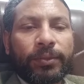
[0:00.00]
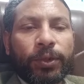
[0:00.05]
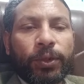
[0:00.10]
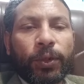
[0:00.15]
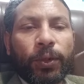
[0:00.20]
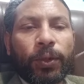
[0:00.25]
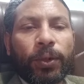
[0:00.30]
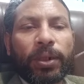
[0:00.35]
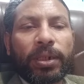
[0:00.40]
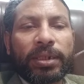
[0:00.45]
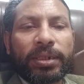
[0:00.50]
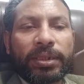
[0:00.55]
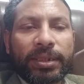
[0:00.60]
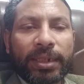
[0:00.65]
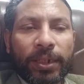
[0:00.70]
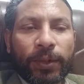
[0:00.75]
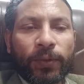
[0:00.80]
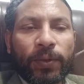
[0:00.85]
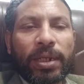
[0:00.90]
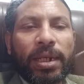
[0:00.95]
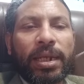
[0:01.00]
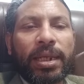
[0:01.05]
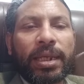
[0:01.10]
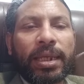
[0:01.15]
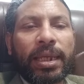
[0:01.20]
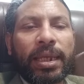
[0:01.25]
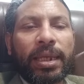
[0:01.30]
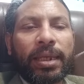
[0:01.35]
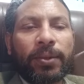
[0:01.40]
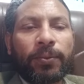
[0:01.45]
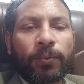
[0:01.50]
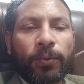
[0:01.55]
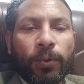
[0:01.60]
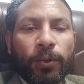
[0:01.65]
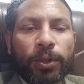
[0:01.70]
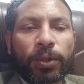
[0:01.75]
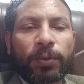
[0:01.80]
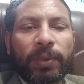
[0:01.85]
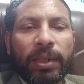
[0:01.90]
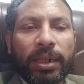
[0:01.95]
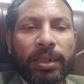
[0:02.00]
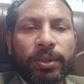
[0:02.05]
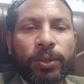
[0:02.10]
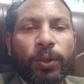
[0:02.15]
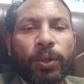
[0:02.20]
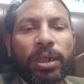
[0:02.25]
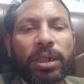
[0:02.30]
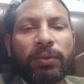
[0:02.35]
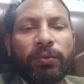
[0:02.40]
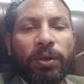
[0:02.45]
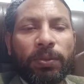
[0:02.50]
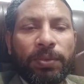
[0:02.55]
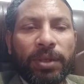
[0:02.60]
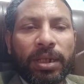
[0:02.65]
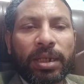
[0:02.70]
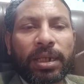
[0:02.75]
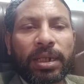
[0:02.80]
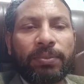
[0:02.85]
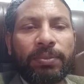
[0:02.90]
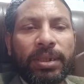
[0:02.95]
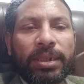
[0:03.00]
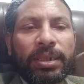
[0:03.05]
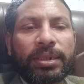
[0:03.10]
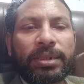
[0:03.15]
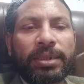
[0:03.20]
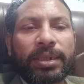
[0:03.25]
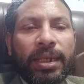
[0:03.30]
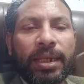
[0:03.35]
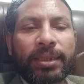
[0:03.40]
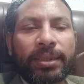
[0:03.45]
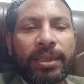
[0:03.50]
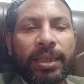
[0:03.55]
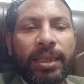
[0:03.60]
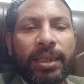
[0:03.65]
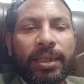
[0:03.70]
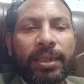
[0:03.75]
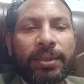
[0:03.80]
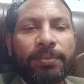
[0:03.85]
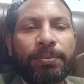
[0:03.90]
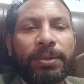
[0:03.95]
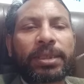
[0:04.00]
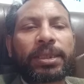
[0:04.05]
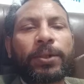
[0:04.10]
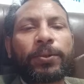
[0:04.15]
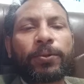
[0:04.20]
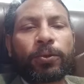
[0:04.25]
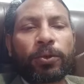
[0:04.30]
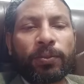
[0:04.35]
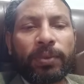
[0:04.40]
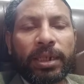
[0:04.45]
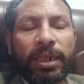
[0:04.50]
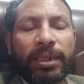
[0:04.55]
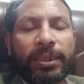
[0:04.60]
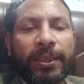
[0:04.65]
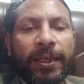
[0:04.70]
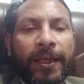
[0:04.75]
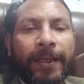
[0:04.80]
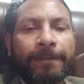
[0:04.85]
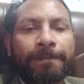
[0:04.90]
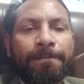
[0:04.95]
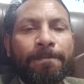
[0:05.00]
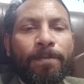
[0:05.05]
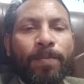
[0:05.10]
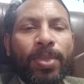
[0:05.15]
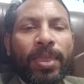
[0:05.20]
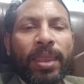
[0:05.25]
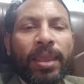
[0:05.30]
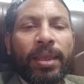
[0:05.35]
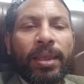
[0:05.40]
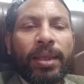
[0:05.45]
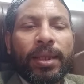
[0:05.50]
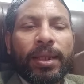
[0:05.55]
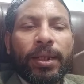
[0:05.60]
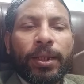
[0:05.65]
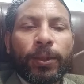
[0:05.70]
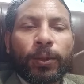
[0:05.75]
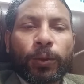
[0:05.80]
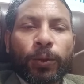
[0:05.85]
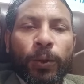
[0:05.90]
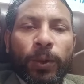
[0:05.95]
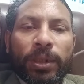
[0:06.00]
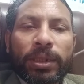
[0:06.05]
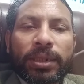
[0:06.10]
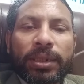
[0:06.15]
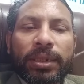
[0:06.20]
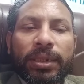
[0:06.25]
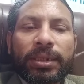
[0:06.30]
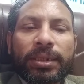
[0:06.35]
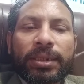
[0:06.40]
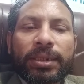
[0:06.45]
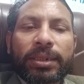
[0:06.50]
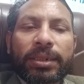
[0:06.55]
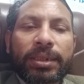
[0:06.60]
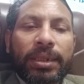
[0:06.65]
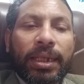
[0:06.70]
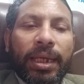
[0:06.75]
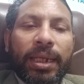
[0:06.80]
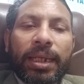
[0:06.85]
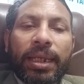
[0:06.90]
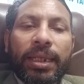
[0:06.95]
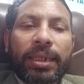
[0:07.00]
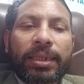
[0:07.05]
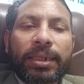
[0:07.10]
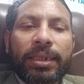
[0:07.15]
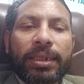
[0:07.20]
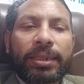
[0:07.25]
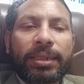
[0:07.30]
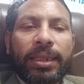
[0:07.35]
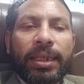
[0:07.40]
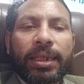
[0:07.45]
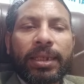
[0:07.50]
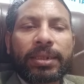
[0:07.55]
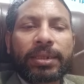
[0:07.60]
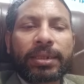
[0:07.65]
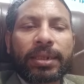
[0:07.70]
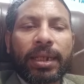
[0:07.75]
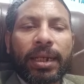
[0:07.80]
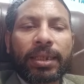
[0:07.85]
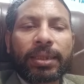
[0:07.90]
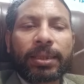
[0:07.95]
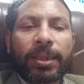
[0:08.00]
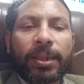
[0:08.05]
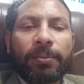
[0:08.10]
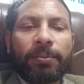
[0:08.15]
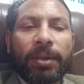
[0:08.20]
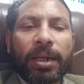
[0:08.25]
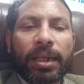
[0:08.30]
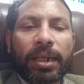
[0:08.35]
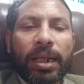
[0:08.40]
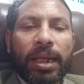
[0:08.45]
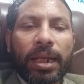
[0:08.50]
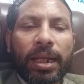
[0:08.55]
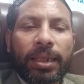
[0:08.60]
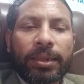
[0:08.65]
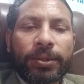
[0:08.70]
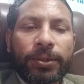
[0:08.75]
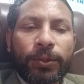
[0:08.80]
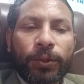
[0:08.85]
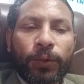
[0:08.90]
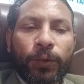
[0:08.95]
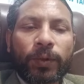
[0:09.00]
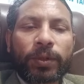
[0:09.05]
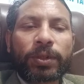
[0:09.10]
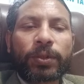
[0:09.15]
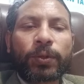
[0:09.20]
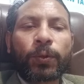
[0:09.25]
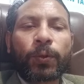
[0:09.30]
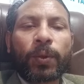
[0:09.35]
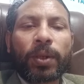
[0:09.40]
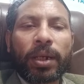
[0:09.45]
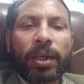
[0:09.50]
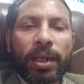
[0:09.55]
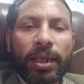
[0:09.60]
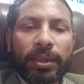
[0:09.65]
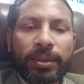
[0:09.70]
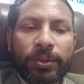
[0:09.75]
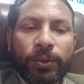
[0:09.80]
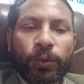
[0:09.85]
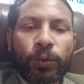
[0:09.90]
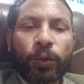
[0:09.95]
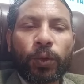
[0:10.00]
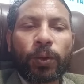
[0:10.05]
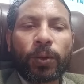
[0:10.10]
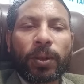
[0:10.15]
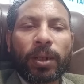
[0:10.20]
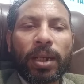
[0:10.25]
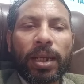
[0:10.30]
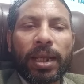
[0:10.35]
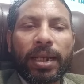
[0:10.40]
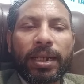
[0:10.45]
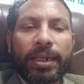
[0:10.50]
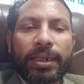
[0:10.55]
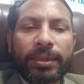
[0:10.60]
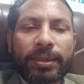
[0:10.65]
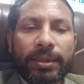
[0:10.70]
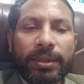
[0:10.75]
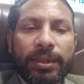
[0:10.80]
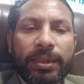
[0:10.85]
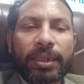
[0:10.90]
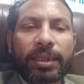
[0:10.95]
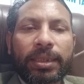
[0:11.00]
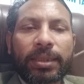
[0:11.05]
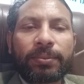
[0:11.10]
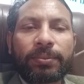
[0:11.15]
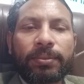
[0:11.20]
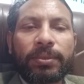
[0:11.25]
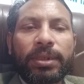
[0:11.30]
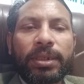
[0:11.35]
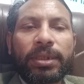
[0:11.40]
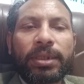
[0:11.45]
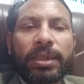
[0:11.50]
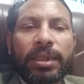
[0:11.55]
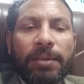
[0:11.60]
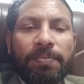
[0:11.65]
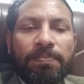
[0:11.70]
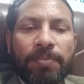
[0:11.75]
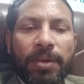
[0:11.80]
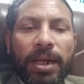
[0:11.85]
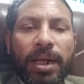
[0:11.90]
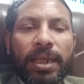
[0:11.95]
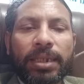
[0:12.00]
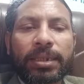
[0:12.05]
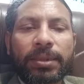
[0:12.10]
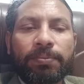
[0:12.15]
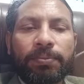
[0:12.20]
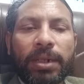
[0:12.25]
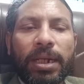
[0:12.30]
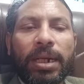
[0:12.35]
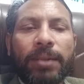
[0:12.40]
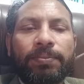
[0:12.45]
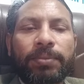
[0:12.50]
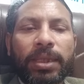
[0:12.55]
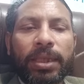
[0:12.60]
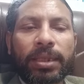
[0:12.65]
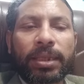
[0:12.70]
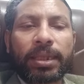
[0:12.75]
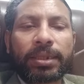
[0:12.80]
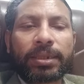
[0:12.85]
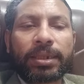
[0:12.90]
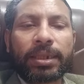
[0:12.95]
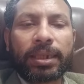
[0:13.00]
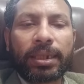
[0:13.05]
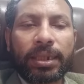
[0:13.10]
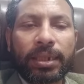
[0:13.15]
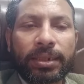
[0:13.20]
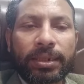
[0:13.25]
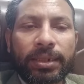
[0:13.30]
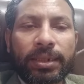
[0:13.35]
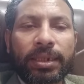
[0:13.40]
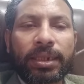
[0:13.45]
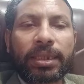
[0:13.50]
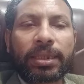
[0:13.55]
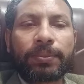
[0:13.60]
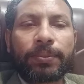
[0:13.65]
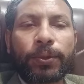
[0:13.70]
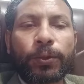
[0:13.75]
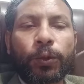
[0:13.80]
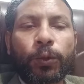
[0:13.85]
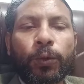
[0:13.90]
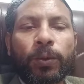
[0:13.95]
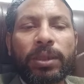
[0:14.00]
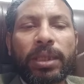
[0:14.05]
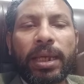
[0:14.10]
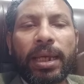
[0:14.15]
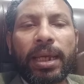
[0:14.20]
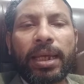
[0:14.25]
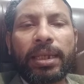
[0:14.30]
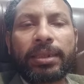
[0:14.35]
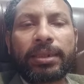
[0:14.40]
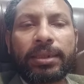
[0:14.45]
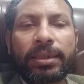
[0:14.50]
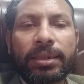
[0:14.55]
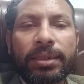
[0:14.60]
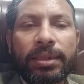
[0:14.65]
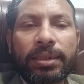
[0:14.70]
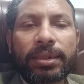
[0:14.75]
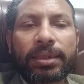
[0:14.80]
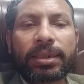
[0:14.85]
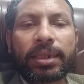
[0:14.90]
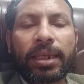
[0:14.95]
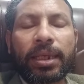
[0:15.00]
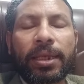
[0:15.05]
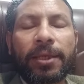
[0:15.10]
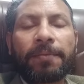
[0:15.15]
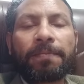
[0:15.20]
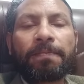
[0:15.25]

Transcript: जो क्रिश्चियनों ने लिखे वो उस वक्त दौर के वो भी हरामी क्रिश्चियन थे पता उनको भी नहीं था तो इस सारे किदे के साथ हमारा जोस्टों का जो अहल शरीत जिनके पास बाप दादा से शरीत मौजूद है जिनसे